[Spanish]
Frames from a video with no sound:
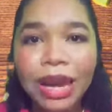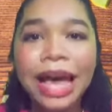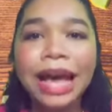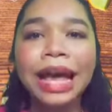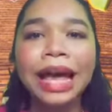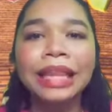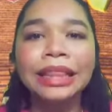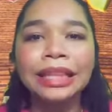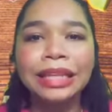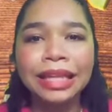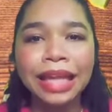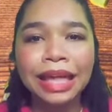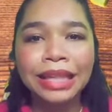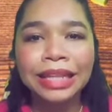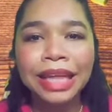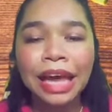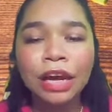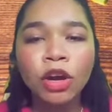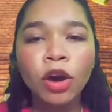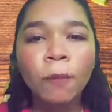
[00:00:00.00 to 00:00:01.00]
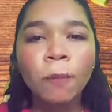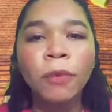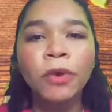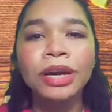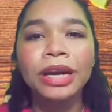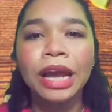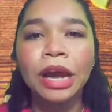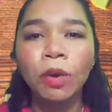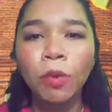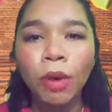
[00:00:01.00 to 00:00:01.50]
la cantidad de algo
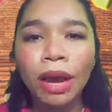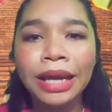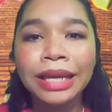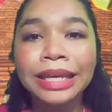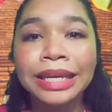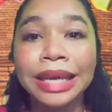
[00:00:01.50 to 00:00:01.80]
por la cual